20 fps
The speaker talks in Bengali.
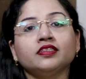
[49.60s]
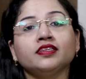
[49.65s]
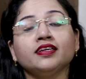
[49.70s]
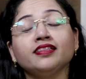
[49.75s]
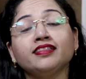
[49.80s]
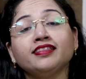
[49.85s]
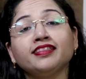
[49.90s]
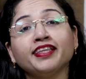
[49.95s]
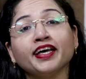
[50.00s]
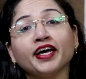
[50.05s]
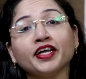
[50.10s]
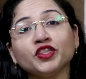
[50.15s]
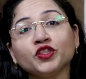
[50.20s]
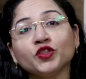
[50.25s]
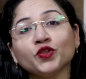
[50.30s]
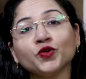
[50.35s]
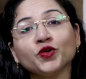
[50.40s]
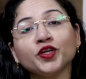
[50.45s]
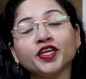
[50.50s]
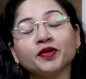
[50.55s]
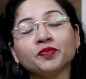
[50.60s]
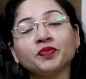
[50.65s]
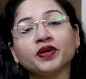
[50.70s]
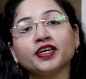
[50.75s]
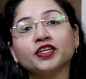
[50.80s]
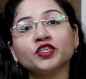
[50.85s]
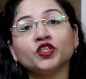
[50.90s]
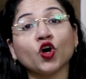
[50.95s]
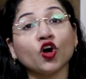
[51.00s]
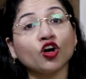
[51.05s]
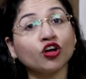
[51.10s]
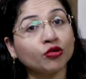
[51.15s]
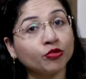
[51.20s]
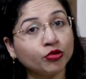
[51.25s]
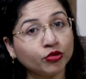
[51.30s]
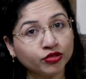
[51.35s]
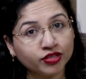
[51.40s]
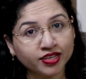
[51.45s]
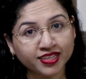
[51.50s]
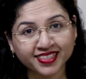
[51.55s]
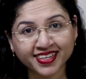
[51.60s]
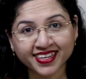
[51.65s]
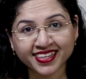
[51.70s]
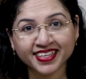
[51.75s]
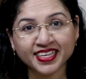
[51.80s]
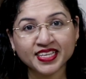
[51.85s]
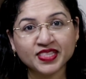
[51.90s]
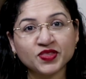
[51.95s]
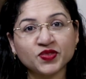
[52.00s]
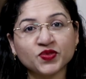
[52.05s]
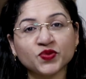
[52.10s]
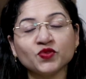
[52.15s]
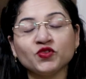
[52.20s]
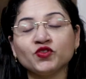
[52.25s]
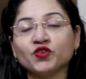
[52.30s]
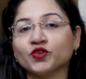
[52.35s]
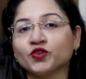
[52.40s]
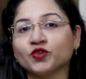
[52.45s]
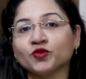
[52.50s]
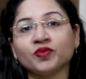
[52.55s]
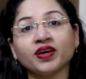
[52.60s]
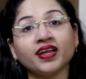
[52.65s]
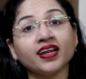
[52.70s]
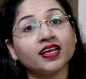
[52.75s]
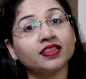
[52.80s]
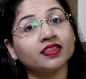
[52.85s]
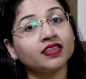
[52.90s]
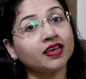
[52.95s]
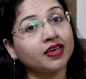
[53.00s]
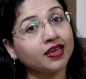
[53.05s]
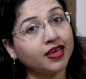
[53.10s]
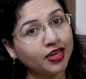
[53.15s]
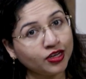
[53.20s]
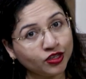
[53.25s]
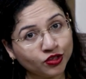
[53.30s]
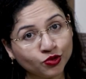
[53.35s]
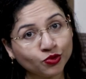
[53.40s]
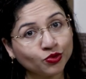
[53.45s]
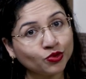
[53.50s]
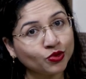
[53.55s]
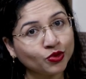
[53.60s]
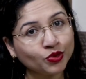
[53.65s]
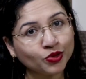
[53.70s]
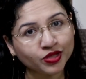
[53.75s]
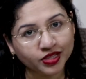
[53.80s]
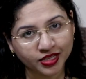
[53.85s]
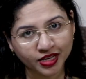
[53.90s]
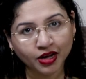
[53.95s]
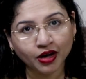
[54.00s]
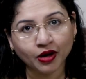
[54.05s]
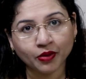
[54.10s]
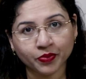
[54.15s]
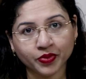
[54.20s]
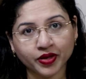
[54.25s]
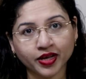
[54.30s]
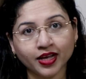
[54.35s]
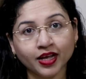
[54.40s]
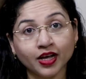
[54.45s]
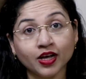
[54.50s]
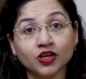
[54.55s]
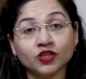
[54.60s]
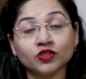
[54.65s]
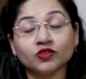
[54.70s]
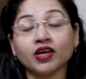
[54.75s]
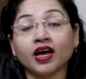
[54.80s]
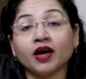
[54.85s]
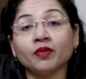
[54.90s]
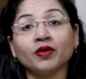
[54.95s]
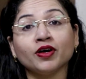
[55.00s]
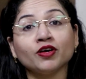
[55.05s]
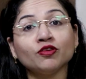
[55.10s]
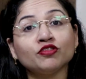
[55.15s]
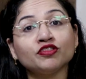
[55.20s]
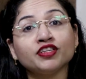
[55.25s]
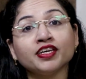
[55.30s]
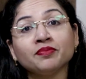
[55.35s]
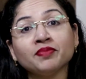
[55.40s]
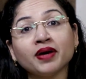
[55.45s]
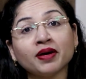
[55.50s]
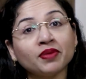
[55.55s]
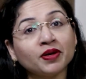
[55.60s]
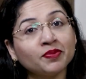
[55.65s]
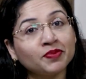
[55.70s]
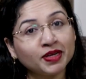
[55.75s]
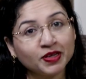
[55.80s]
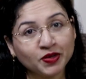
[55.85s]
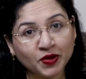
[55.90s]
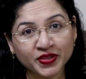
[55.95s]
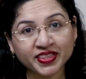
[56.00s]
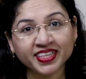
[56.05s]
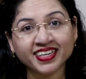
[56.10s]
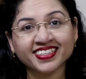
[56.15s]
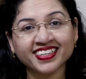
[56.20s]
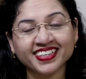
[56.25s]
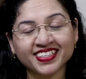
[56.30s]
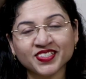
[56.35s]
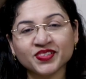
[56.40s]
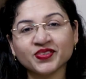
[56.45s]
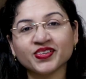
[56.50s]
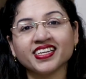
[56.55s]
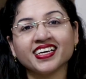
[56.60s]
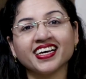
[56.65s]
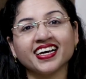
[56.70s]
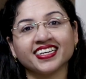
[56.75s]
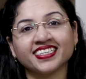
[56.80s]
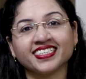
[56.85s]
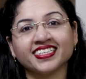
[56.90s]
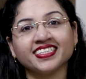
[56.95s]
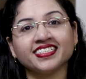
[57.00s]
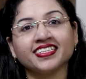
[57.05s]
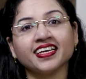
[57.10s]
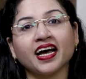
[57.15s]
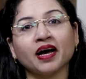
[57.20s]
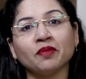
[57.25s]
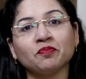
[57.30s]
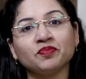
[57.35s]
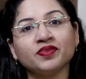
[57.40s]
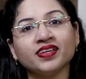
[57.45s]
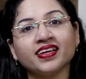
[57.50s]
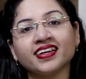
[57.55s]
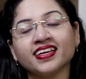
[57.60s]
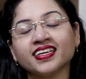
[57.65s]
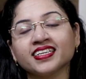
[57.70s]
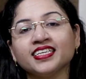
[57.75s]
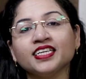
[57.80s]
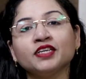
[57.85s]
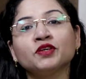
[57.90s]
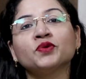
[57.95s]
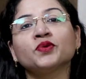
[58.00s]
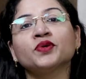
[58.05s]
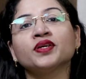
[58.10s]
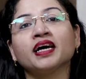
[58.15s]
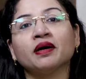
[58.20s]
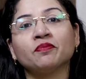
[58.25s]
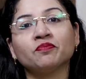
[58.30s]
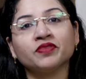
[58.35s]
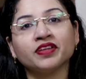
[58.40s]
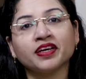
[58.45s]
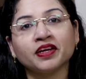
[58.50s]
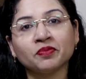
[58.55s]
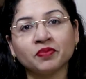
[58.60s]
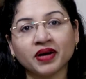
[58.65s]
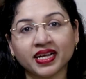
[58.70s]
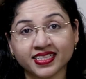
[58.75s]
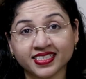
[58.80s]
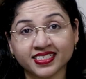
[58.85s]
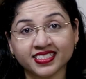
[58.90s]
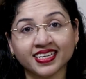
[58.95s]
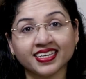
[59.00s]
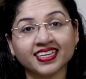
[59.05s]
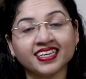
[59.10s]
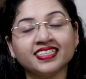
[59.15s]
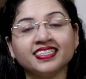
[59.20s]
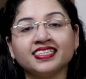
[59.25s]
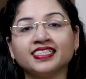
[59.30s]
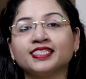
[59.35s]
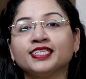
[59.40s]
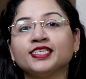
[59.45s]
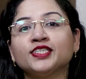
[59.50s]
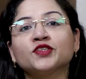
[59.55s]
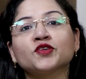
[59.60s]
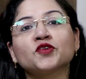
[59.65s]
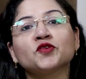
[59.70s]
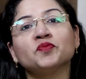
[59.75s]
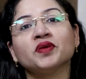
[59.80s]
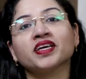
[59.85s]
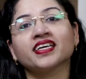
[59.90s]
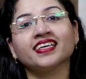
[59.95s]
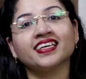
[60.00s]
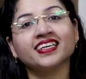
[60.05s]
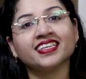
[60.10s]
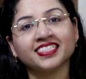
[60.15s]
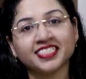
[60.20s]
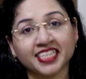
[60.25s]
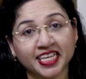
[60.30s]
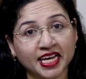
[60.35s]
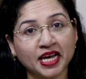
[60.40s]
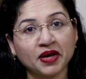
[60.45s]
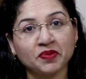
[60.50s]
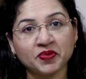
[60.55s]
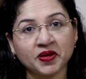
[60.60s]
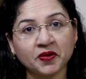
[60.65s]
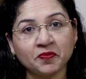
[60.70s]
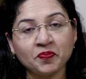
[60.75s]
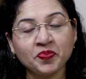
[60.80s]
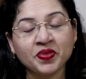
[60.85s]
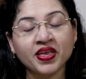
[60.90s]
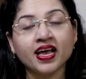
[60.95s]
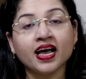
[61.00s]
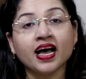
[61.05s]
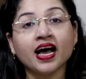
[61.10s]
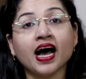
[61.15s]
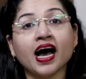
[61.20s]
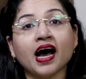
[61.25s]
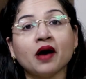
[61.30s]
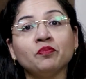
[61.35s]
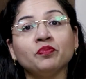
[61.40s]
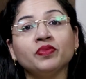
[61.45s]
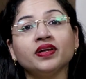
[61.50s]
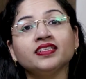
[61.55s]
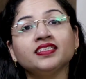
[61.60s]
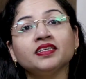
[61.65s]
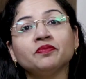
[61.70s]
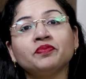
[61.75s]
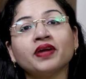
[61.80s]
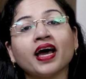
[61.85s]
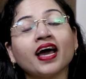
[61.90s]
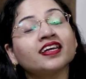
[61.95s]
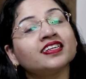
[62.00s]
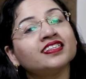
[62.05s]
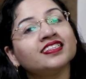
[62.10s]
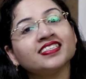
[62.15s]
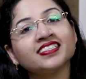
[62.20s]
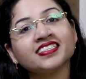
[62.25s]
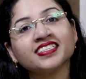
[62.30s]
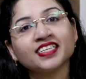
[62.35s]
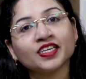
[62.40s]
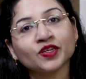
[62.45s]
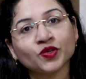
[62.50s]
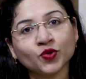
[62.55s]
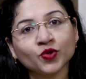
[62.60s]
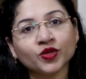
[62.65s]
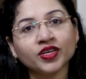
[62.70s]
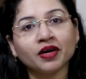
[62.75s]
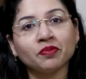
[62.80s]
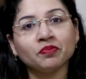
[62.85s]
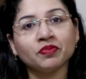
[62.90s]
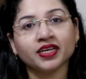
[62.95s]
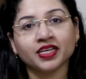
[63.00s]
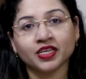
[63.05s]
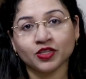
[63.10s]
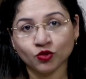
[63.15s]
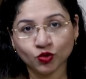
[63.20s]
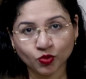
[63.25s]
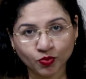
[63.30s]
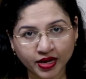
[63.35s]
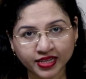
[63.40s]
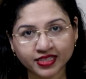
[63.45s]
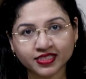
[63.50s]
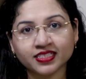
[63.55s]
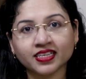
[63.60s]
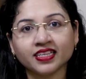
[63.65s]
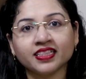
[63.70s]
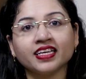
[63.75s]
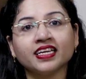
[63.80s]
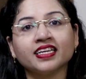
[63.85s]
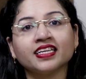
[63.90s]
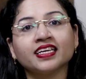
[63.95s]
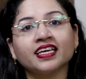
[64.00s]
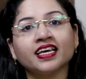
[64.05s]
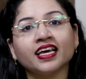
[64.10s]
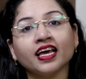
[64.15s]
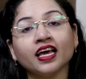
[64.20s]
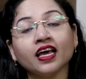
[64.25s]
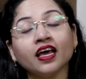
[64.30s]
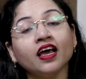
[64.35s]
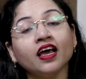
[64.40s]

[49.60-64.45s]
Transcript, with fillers: সিদ্ধান্ত নেবার দক্ষতাটা কিন্তু ছোটবেলা থেকেই শুরু হতে হবে সো আবারও সেই বাবা মার কথাটা চলে আসে যে আপনারা কি করে আপনার বাচ্চাকে ডিসিশন মেকিং শেখাবেন আমরা যে প্র্যাকটিসটা করি আমরা কিন্তু বাচ্চাদেরকে